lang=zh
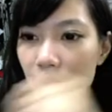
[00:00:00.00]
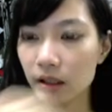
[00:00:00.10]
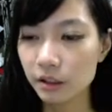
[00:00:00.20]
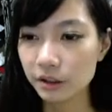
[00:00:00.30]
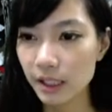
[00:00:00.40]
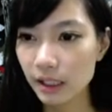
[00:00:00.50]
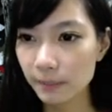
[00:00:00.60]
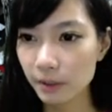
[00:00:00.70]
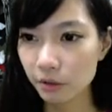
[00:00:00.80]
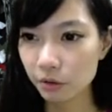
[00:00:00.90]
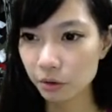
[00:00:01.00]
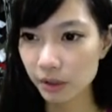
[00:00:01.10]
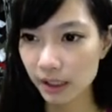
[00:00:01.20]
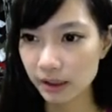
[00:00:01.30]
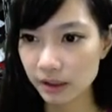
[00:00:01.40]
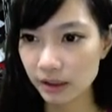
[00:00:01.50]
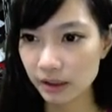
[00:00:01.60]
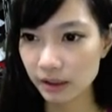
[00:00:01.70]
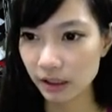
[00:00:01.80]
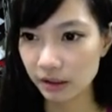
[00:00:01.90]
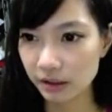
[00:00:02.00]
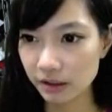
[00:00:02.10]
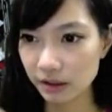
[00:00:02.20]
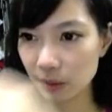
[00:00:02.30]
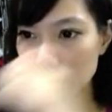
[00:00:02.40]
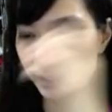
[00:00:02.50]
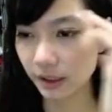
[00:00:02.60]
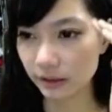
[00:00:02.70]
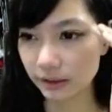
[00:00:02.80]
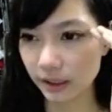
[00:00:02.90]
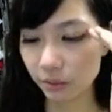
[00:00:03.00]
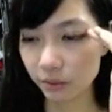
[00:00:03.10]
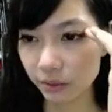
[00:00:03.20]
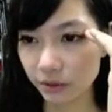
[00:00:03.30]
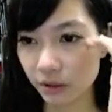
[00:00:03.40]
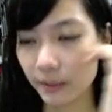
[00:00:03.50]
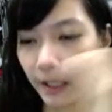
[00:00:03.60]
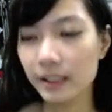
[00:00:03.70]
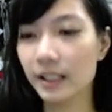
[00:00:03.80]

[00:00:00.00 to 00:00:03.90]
可是他的朋友都说他喜很喜欢，也很在乎我，怎么办？